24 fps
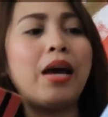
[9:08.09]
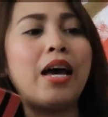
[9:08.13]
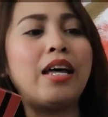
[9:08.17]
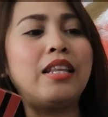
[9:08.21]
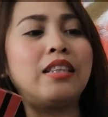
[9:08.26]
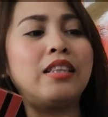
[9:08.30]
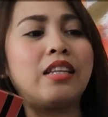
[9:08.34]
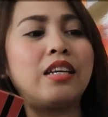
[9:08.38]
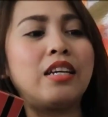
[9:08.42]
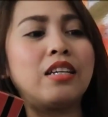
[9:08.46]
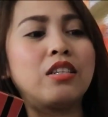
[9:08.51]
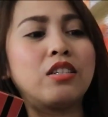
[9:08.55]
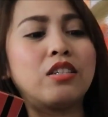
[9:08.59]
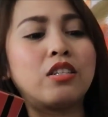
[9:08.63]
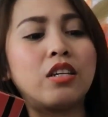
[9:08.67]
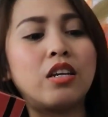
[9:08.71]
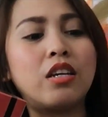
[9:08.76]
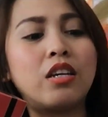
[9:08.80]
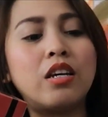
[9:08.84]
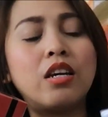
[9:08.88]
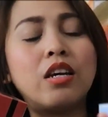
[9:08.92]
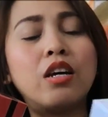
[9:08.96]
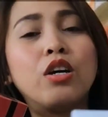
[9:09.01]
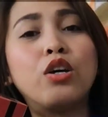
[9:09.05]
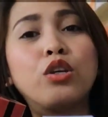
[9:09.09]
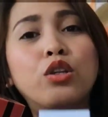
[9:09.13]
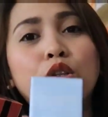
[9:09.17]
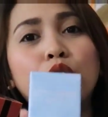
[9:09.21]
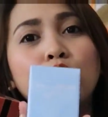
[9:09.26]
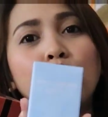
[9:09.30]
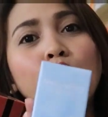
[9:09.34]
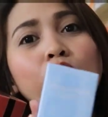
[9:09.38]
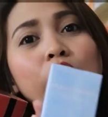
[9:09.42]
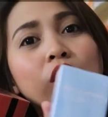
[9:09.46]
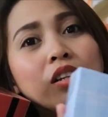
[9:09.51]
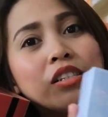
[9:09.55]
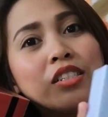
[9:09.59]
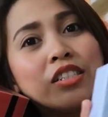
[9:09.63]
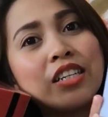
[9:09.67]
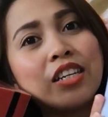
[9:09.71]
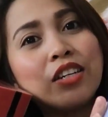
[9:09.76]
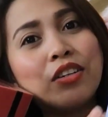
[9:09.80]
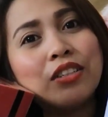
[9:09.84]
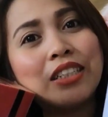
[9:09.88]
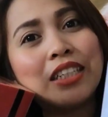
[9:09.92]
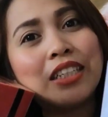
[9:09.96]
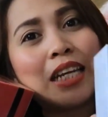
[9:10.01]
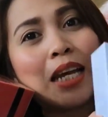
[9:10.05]
and then sa
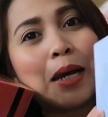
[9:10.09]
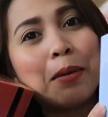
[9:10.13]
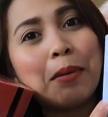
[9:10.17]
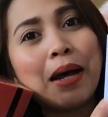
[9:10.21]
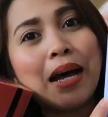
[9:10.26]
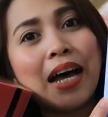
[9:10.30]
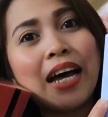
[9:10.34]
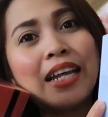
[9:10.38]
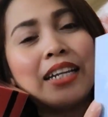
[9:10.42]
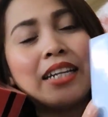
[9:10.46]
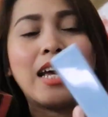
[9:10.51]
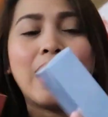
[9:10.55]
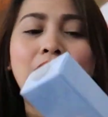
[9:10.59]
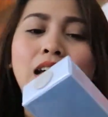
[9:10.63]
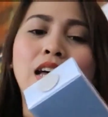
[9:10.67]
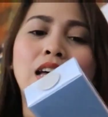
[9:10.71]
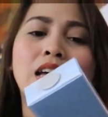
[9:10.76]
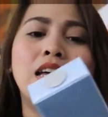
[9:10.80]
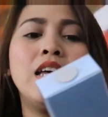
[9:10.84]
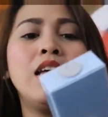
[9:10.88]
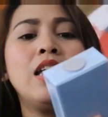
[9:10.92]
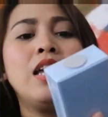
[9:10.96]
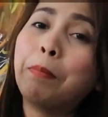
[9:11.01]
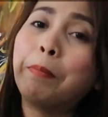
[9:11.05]
Dolce Gabbana.